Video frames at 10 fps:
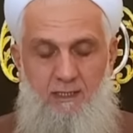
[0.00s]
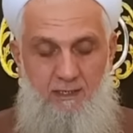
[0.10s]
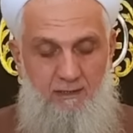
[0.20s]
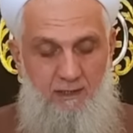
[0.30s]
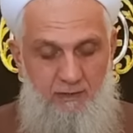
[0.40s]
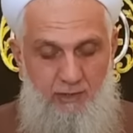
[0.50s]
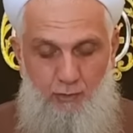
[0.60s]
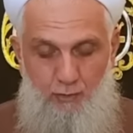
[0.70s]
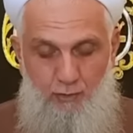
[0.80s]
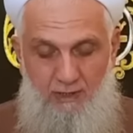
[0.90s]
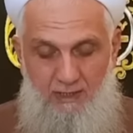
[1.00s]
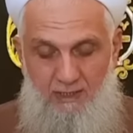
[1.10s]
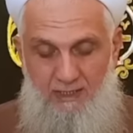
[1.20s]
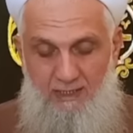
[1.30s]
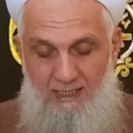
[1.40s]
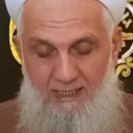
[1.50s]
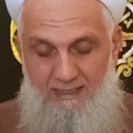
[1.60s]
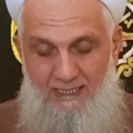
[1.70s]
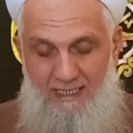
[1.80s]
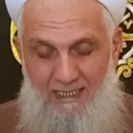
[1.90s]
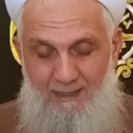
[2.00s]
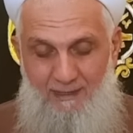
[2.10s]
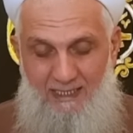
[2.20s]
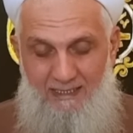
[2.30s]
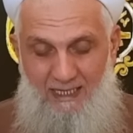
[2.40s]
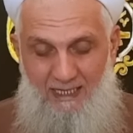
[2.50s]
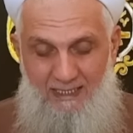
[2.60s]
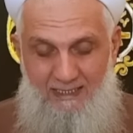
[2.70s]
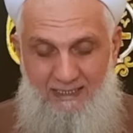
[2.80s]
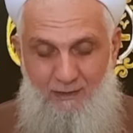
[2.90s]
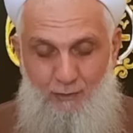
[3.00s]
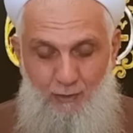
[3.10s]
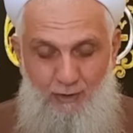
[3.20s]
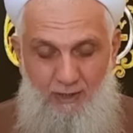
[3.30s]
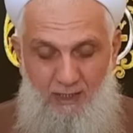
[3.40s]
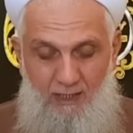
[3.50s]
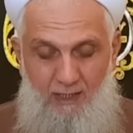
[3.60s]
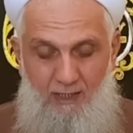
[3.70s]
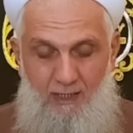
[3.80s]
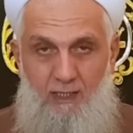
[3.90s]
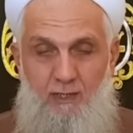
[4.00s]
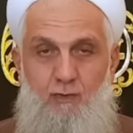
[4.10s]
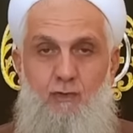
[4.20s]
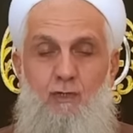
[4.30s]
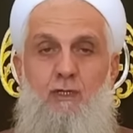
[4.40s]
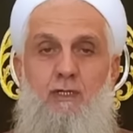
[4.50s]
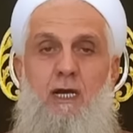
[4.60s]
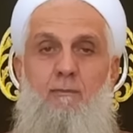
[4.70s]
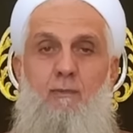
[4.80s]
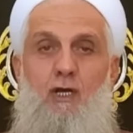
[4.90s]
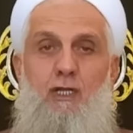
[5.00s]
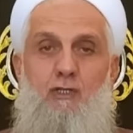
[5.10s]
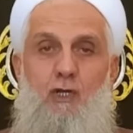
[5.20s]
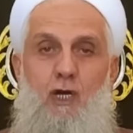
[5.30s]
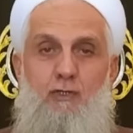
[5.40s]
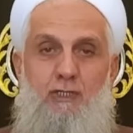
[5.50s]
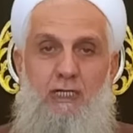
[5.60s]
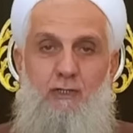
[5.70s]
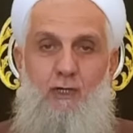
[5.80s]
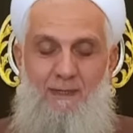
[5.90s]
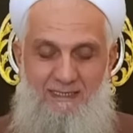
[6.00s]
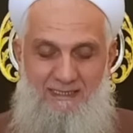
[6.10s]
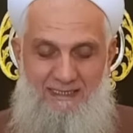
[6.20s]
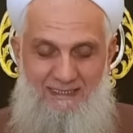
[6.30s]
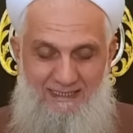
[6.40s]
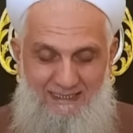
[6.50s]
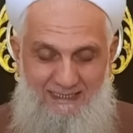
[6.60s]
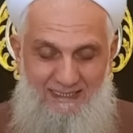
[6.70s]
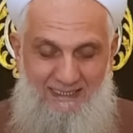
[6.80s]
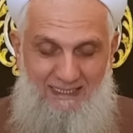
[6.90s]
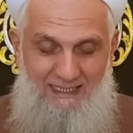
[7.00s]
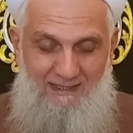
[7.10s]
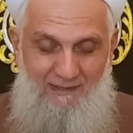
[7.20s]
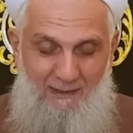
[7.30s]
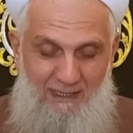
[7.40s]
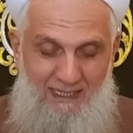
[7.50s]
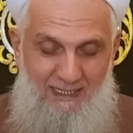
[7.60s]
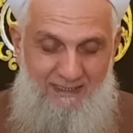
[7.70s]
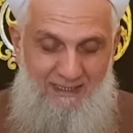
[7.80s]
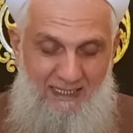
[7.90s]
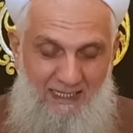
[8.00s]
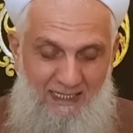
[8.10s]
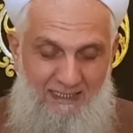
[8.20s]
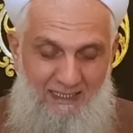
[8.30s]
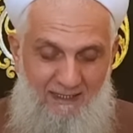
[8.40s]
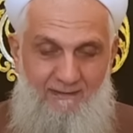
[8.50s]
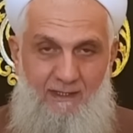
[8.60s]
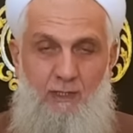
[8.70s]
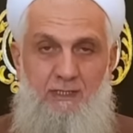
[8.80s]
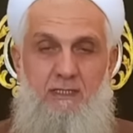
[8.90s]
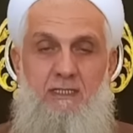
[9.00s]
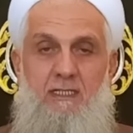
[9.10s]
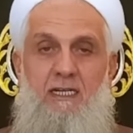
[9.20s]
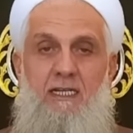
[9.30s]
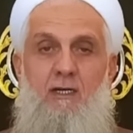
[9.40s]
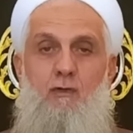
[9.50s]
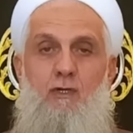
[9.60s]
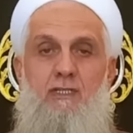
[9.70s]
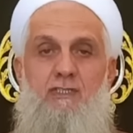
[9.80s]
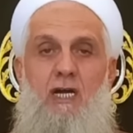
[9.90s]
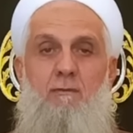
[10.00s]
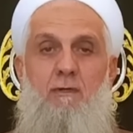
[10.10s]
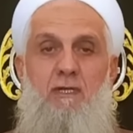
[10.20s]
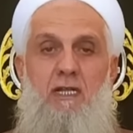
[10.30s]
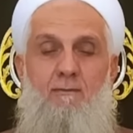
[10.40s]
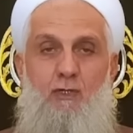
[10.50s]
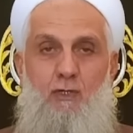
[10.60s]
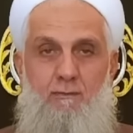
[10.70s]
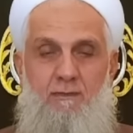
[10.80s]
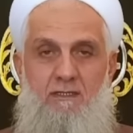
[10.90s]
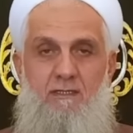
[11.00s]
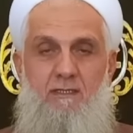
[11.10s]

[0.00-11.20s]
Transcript: Ey Allah'ın Resulü. Lekad ekbelet aleyye dünya. Dünya böyle döndü geliyor bana dedi. Fema edri eyne Allah'ı nereye koyacağımı bilemiyorum dedi.